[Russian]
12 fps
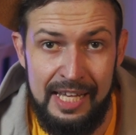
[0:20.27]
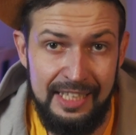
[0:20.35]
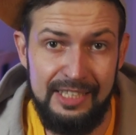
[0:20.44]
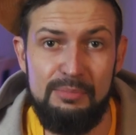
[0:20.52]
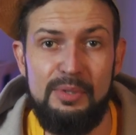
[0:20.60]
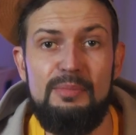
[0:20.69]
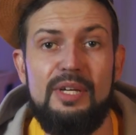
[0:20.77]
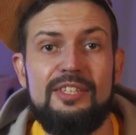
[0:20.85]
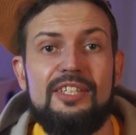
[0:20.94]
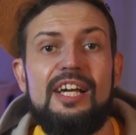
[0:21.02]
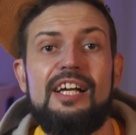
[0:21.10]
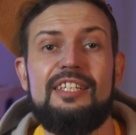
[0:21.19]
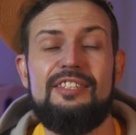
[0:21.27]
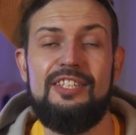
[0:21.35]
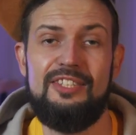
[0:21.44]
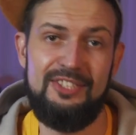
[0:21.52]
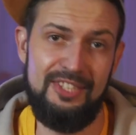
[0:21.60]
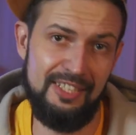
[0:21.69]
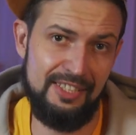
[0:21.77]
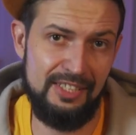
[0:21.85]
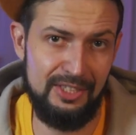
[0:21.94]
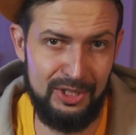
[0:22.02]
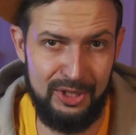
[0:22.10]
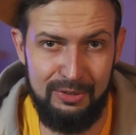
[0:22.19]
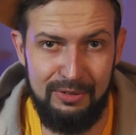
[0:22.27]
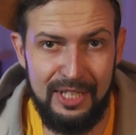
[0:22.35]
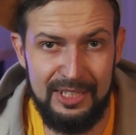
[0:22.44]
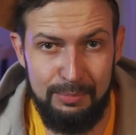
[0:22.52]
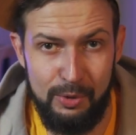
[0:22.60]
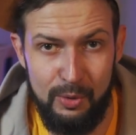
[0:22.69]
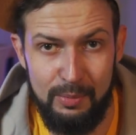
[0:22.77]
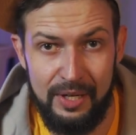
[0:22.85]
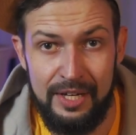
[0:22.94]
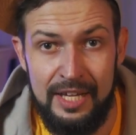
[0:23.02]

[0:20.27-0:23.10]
Это примерно как одна десятая нашего «Газпрома».